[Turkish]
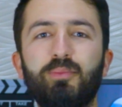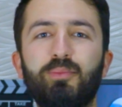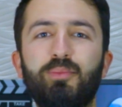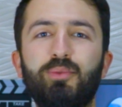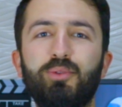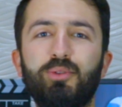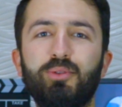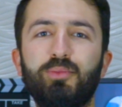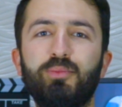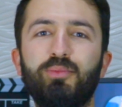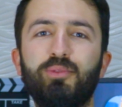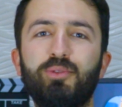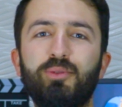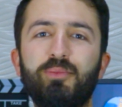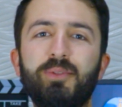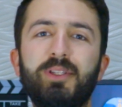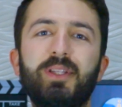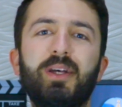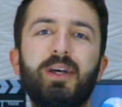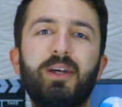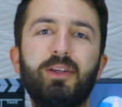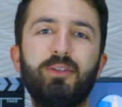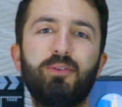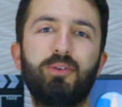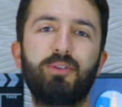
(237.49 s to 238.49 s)
bugün bunu bir
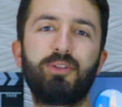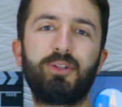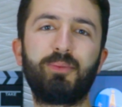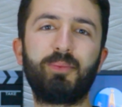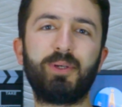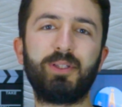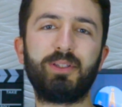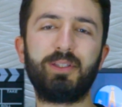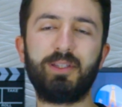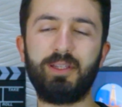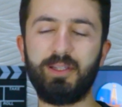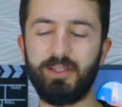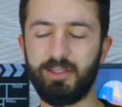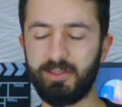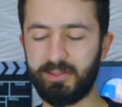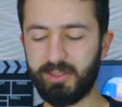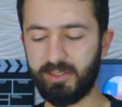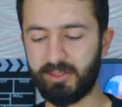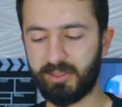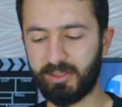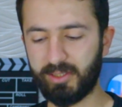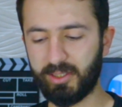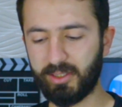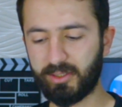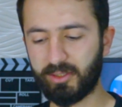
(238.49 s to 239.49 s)
daha yollama diye
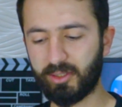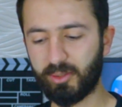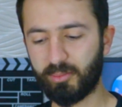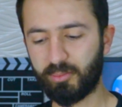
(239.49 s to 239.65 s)
seçenek